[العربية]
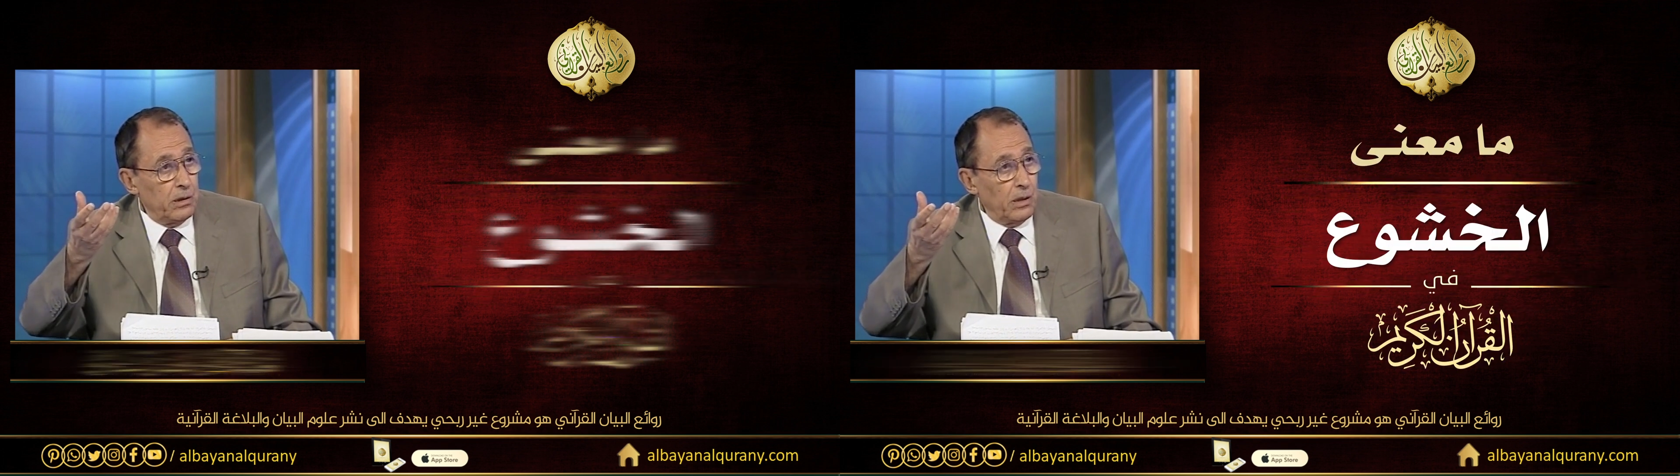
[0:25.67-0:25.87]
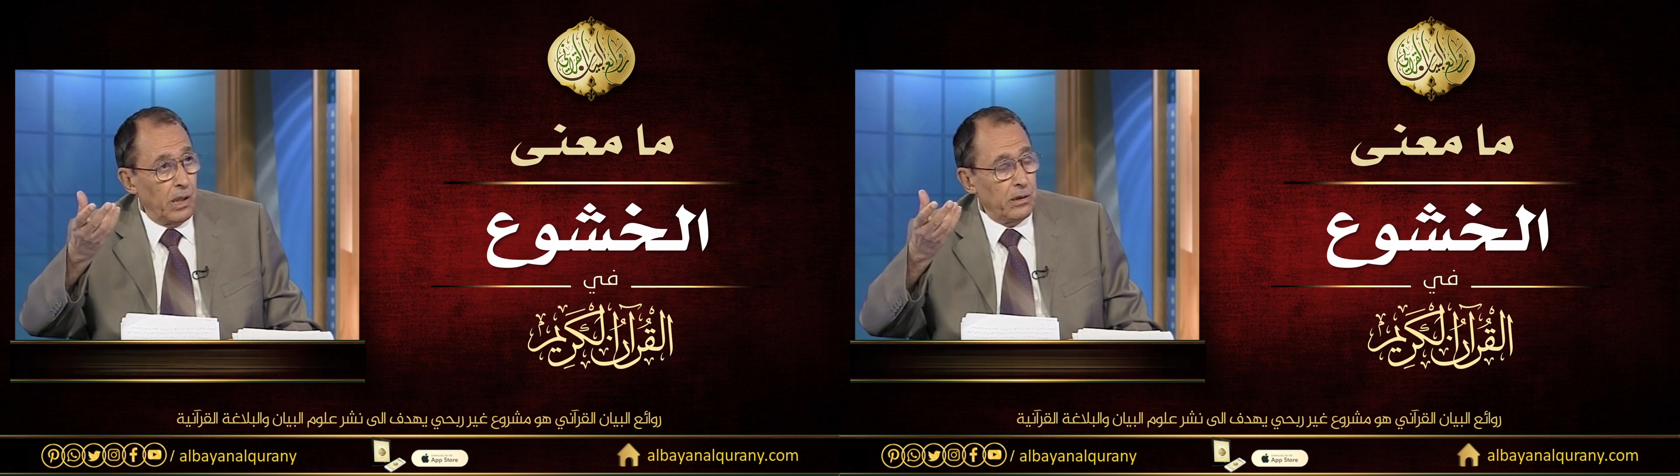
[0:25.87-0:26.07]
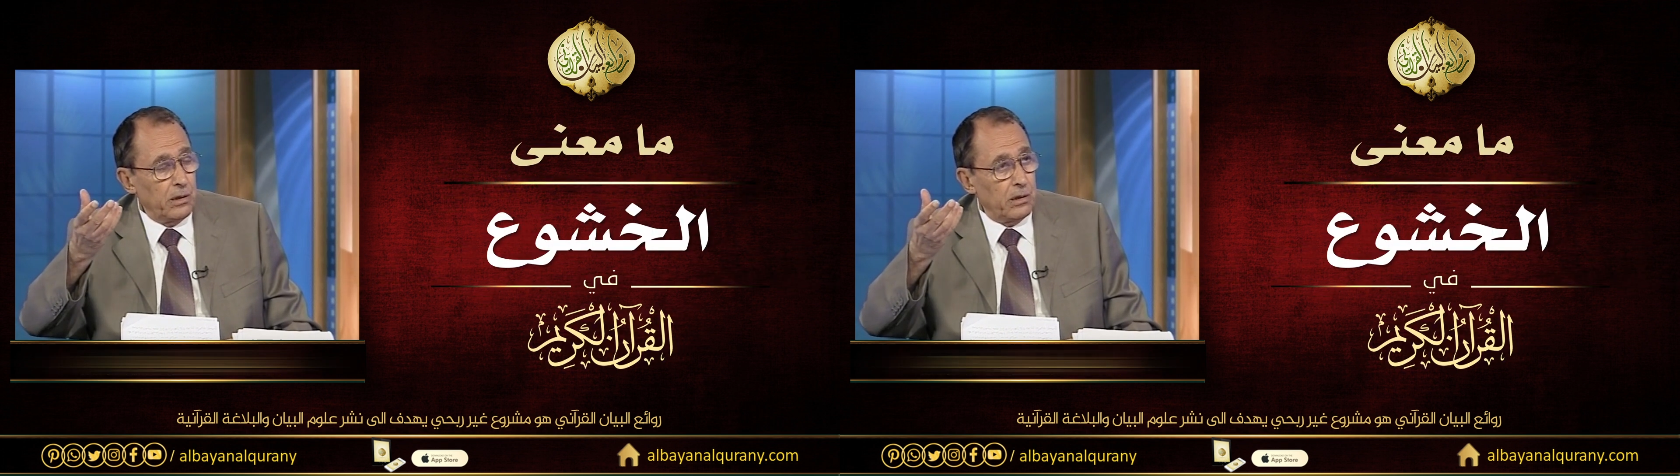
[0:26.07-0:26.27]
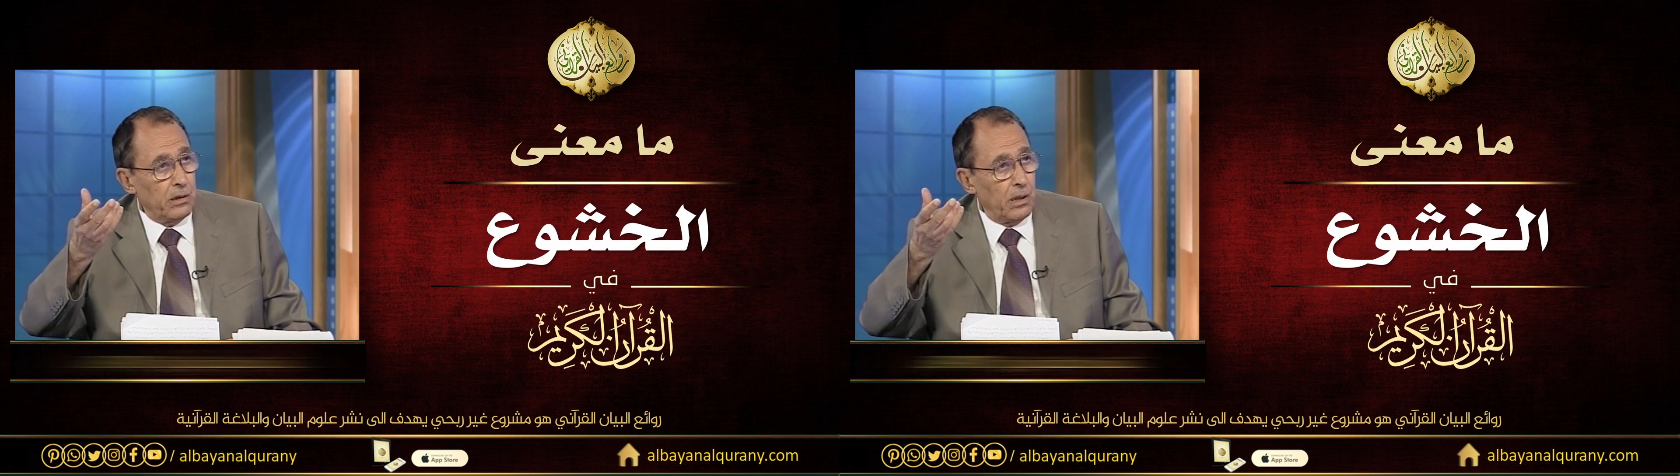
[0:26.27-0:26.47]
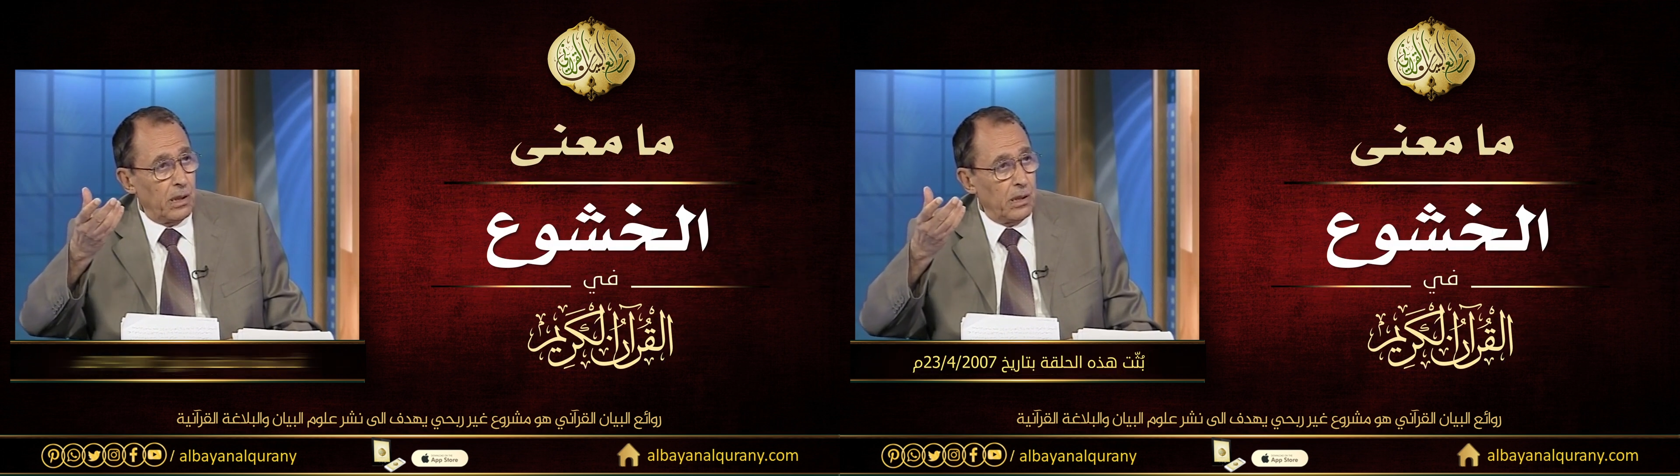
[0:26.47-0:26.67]
يعني
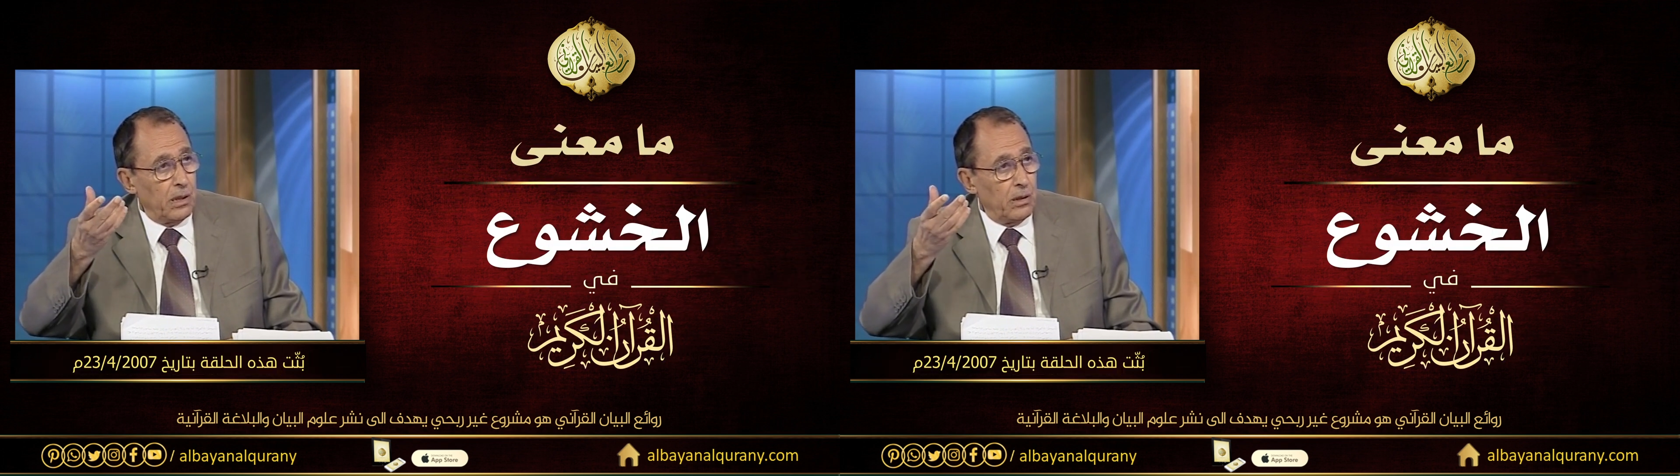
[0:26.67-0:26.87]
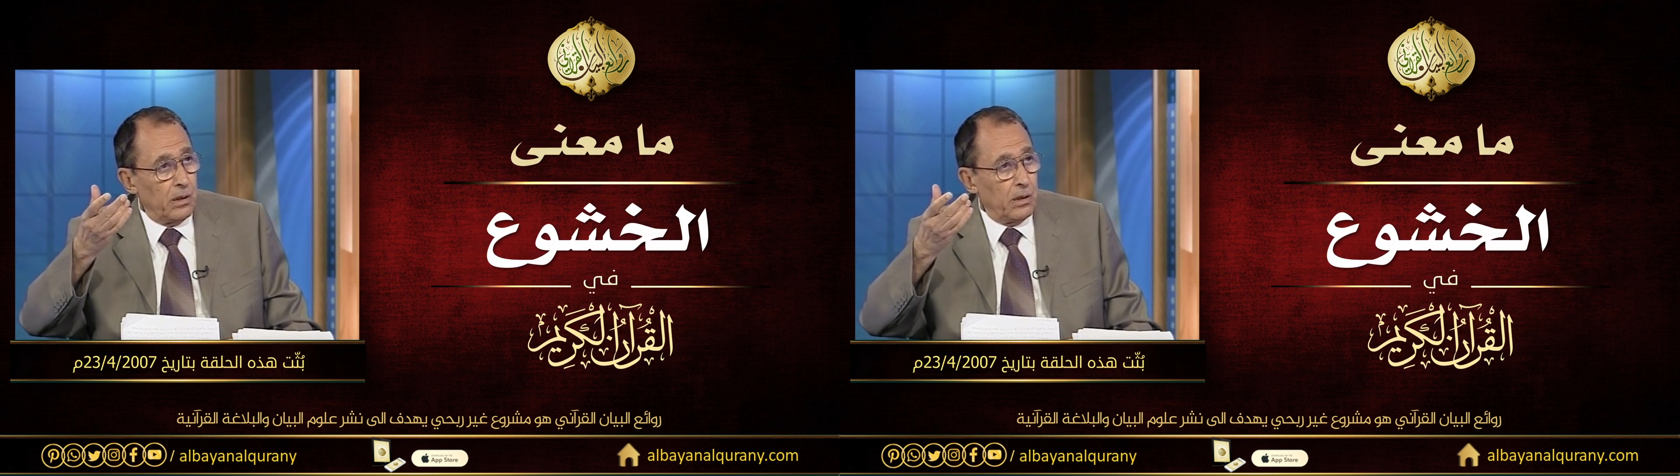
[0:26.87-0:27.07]
خشوع